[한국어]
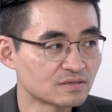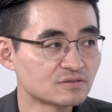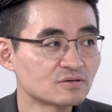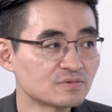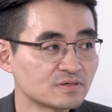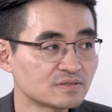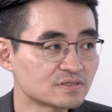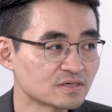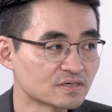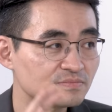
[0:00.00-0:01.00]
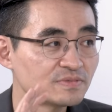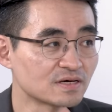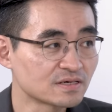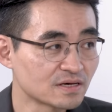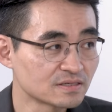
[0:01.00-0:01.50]
그러면 이제
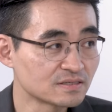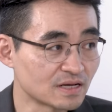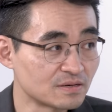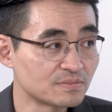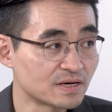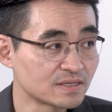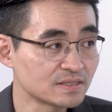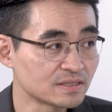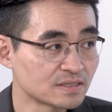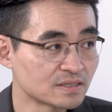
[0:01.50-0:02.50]
급락하는 날만